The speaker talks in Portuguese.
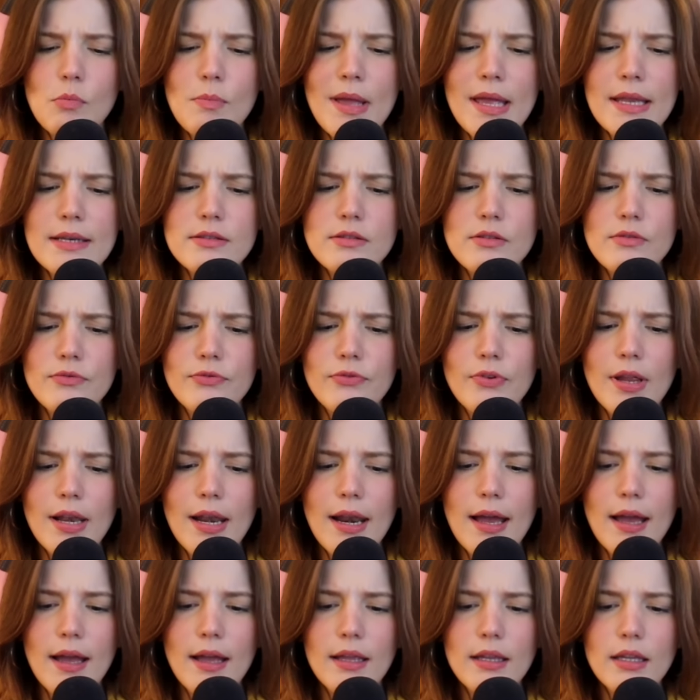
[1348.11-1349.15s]
o médico foi
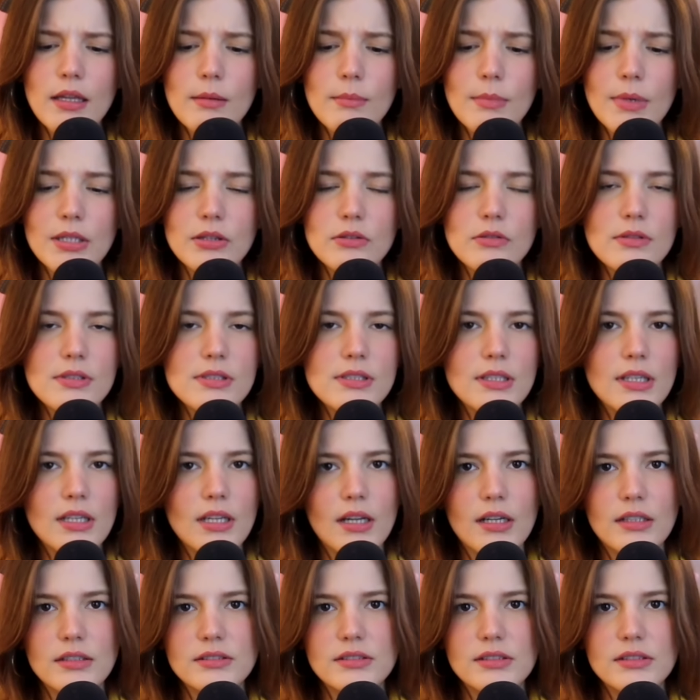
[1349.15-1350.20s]
lá e matou as
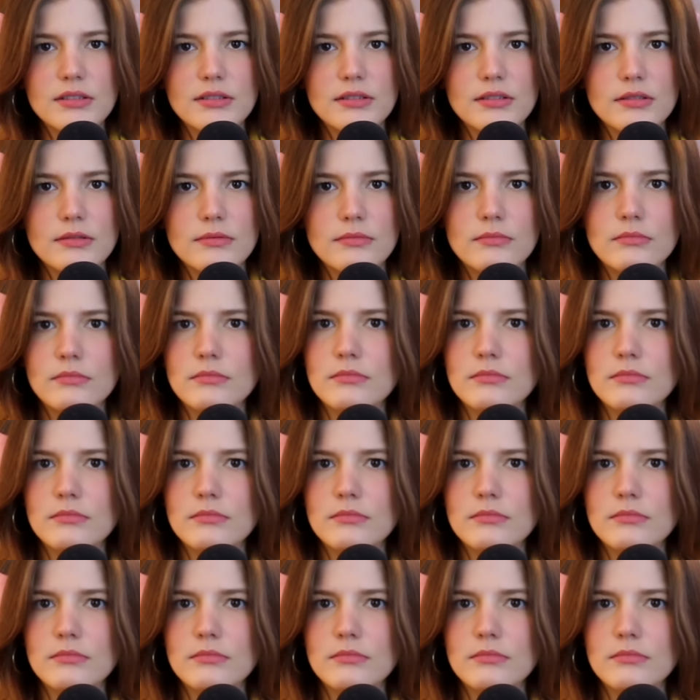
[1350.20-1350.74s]
crianças.